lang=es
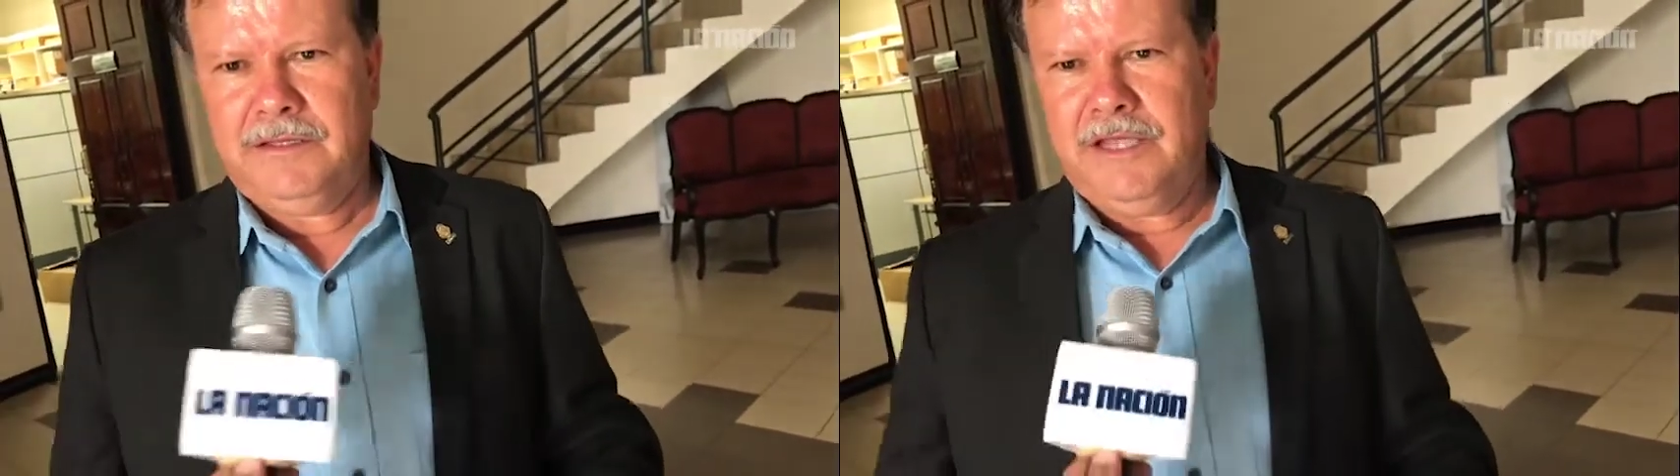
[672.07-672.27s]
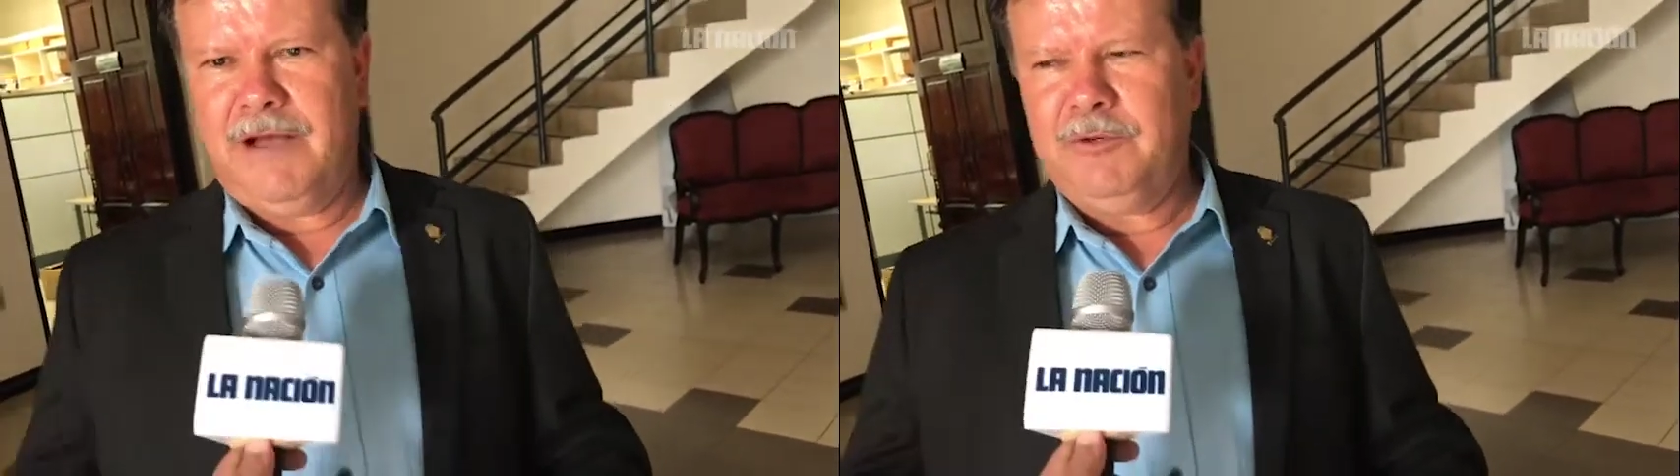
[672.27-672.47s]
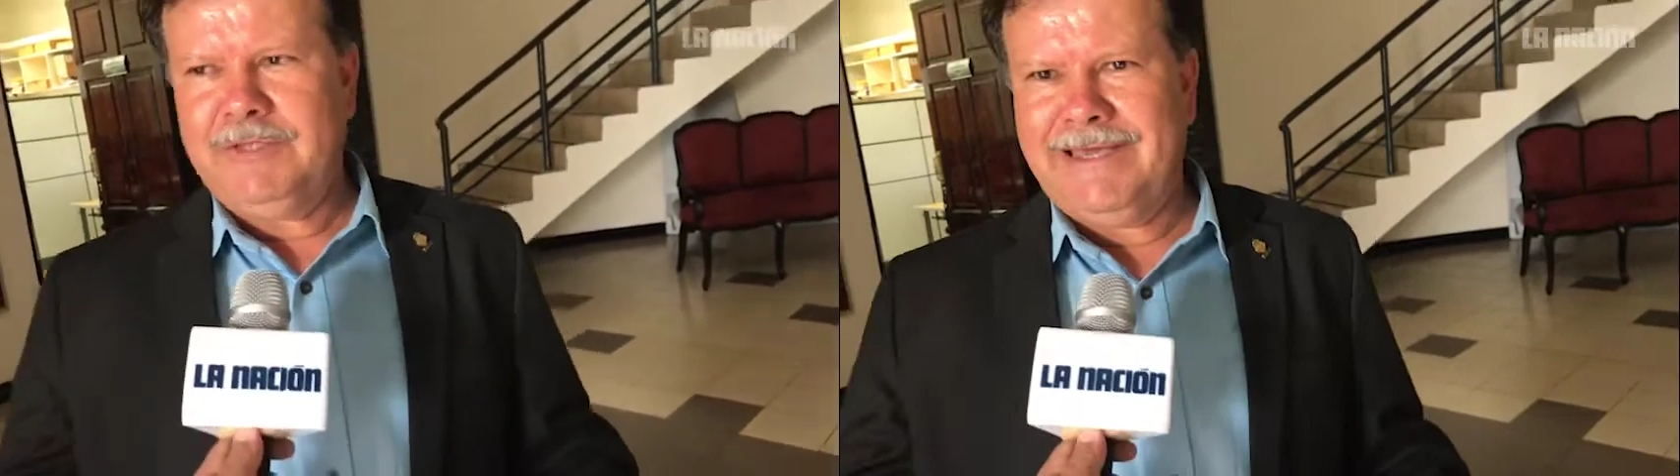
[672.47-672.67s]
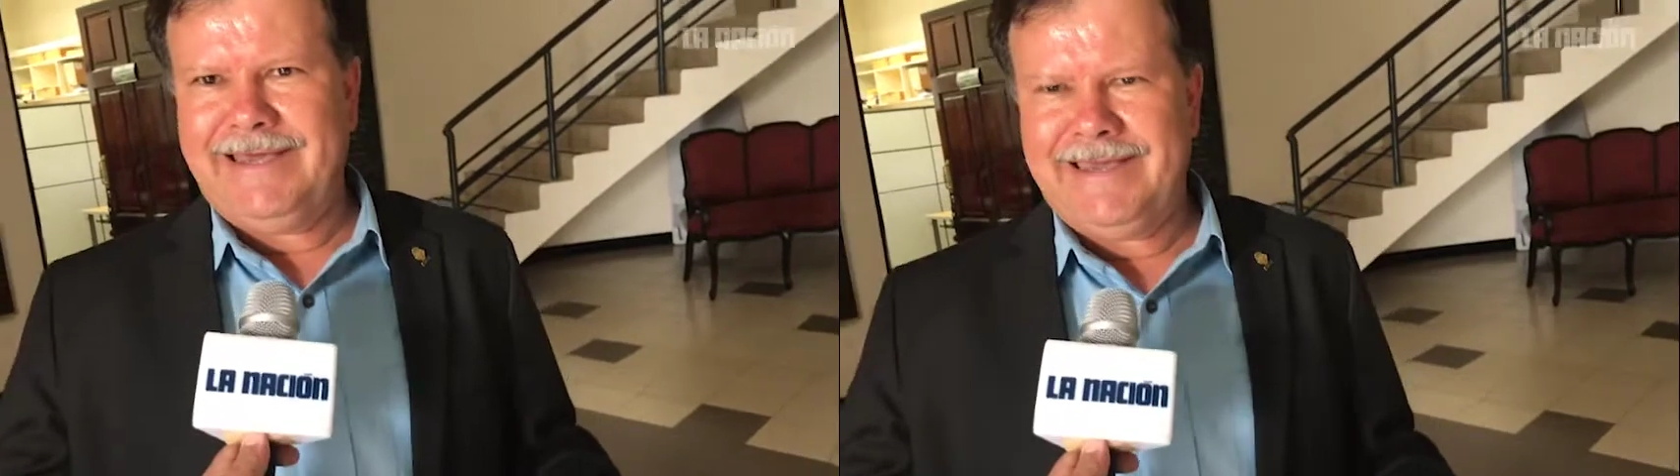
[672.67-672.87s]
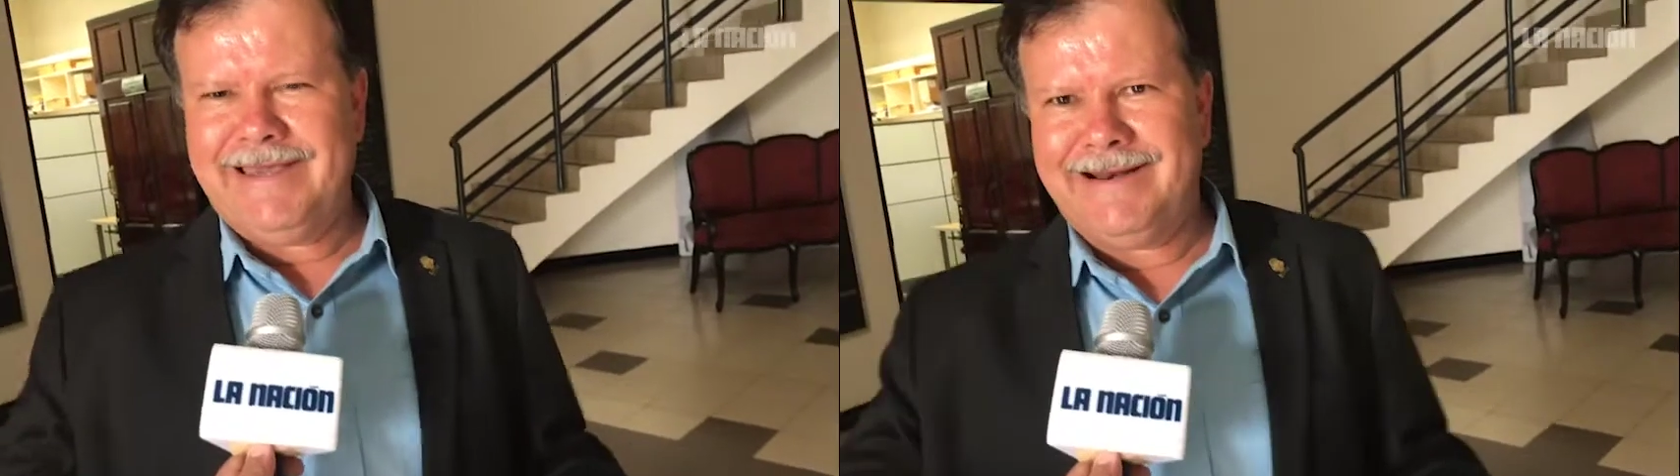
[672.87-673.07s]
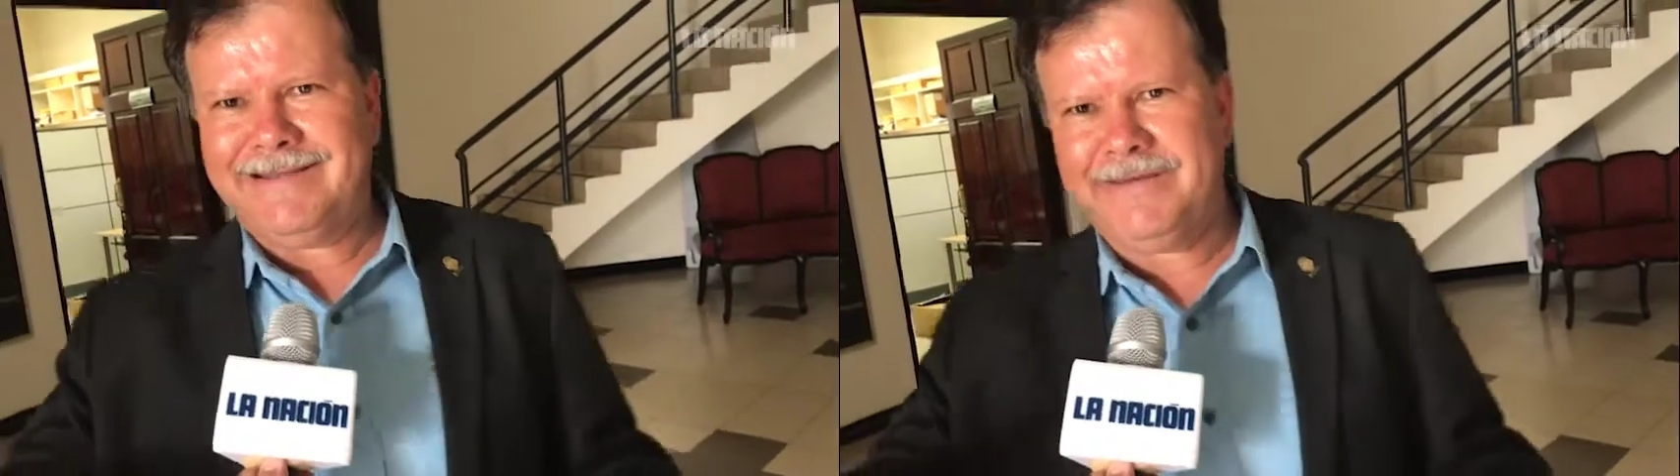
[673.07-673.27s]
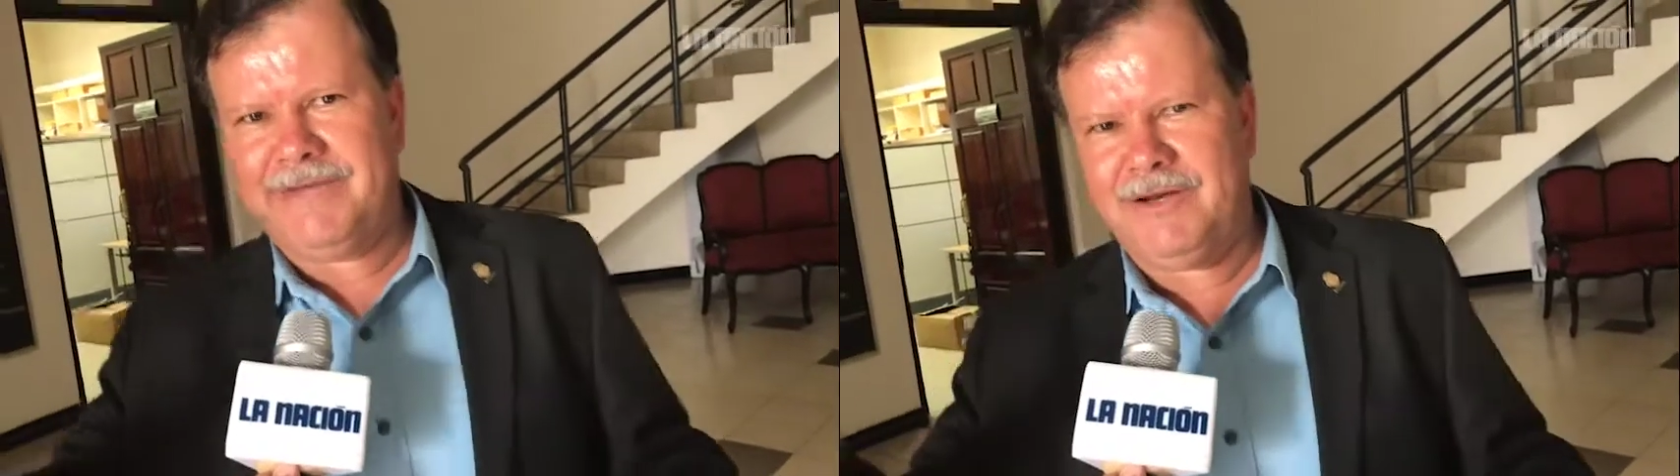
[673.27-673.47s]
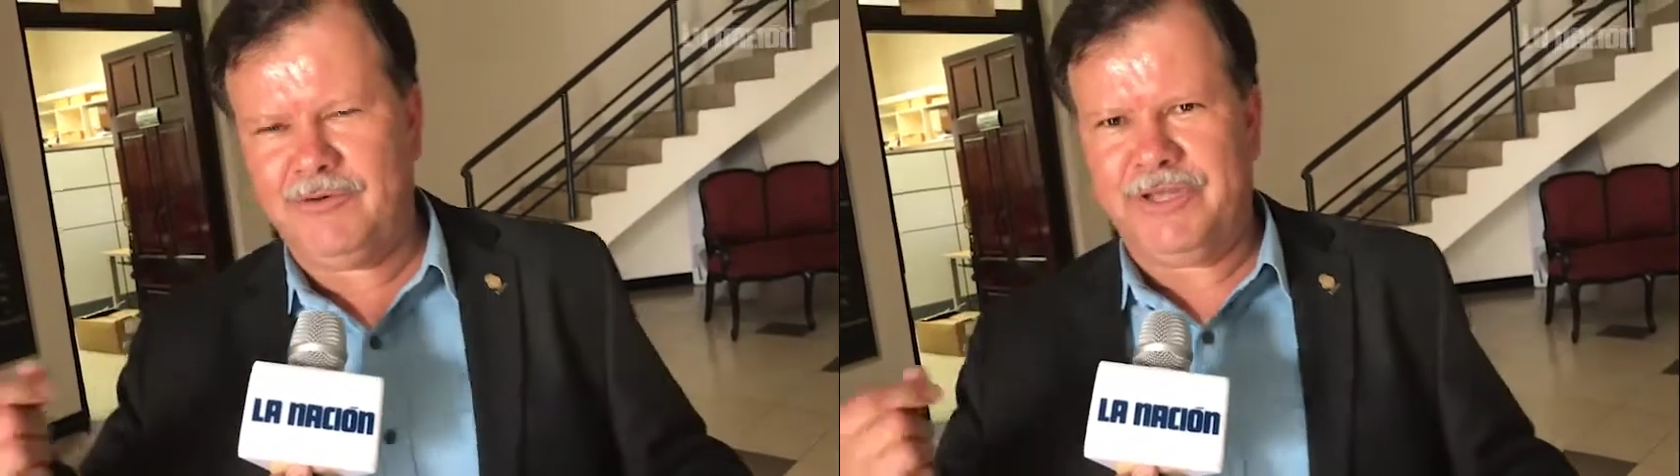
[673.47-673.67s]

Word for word: Digamos que ella recibía los